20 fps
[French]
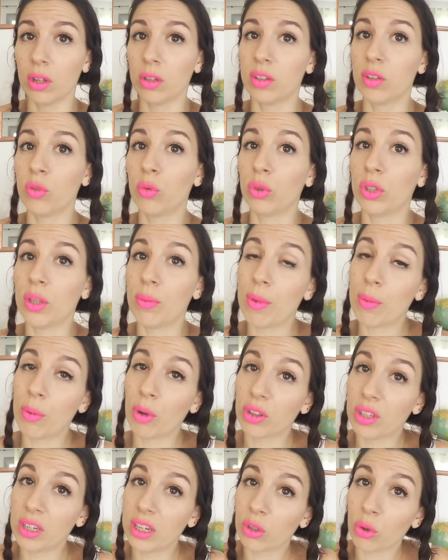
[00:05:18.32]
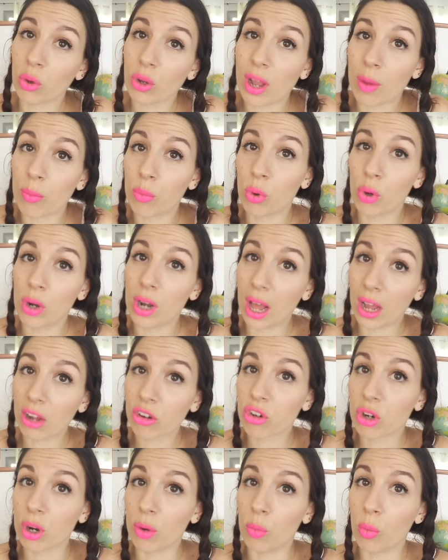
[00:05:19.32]
Si vous aimez porter les trucs un peu
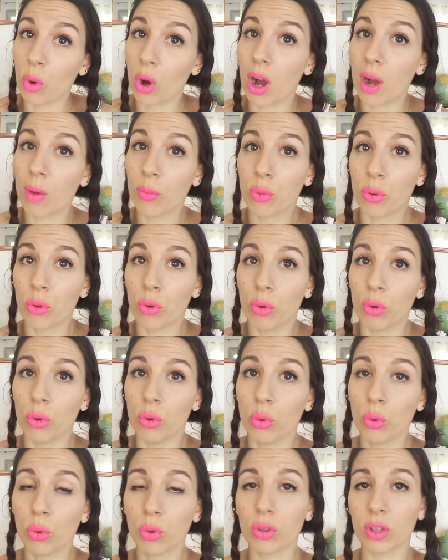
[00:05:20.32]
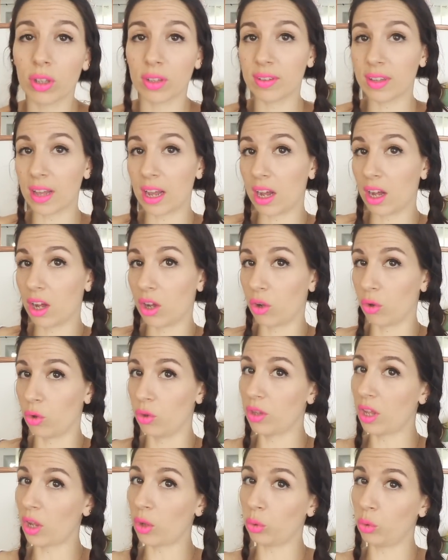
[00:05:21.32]
larges comme moi, un peu loose, ça,
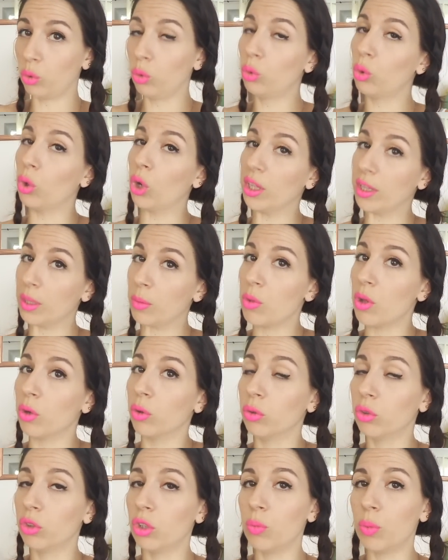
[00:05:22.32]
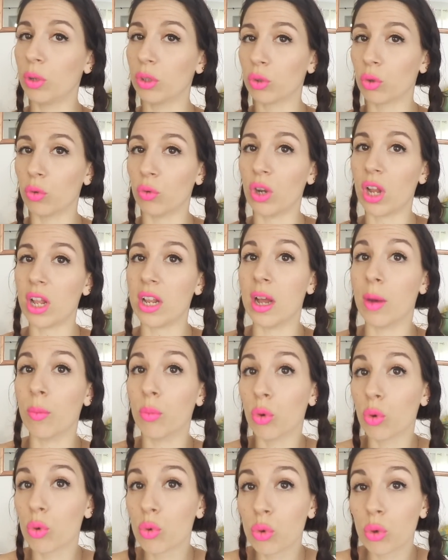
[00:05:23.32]
une taille au-dessus, ça aurait été bien aussi parce que voilà, il est un
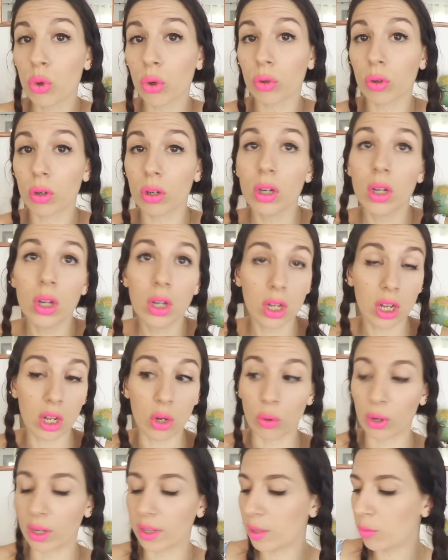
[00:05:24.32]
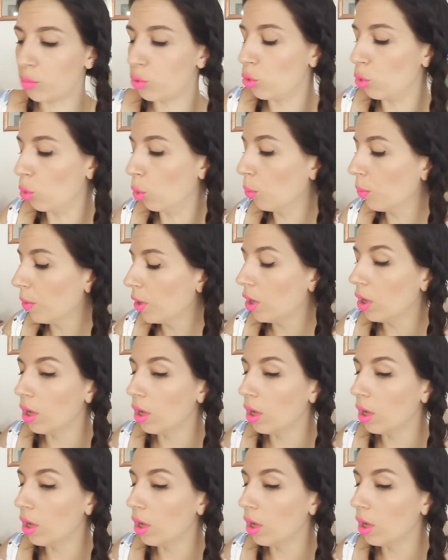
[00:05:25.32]
peu court, il aurait été plus long.